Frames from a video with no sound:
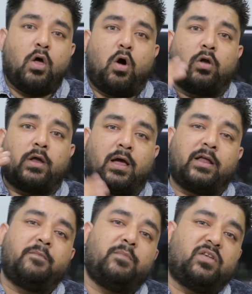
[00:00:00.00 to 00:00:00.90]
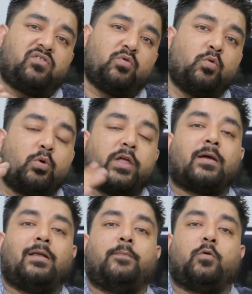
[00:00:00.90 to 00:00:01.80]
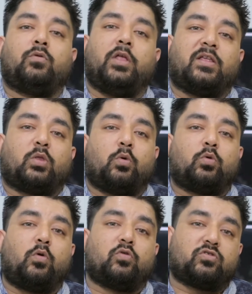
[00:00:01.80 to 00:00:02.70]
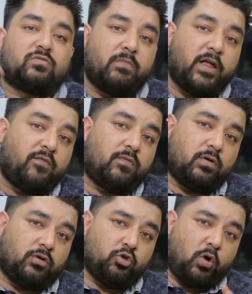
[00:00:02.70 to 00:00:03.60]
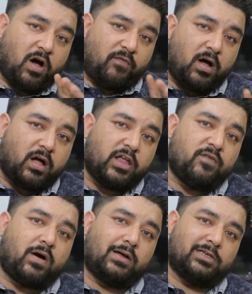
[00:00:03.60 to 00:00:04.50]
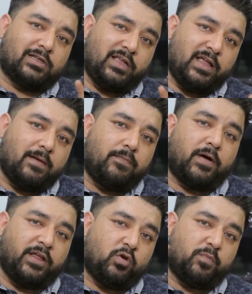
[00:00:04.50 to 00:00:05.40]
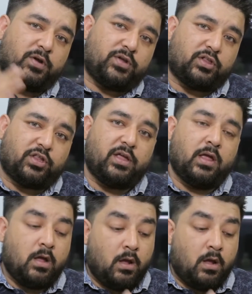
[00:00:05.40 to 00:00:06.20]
और अगर हम मिक्स टू के क्लिप को देखते हो तो उसमें जो हवा की आवाज़ आती है बाइक के ऊपर जाते हैं